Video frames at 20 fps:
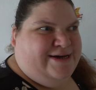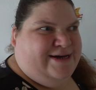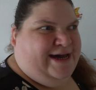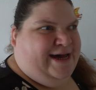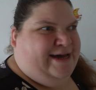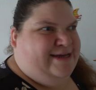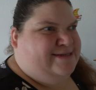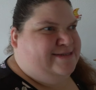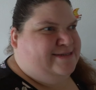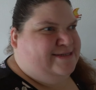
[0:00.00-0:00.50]

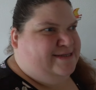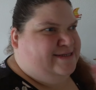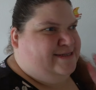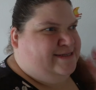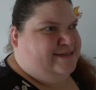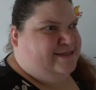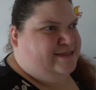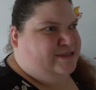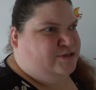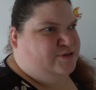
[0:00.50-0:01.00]
Also,
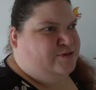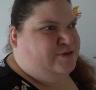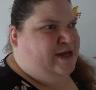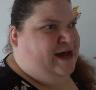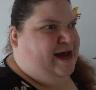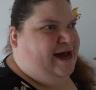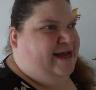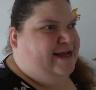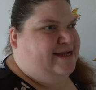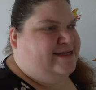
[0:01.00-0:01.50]
das ist schon
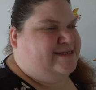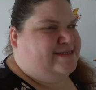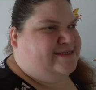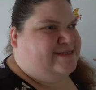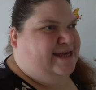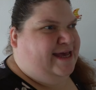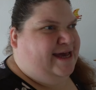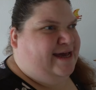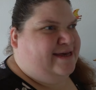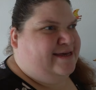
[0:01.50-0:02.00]
eine alte
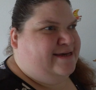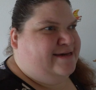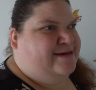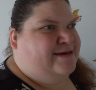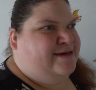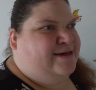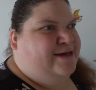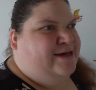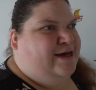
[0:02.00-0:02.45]
Serie,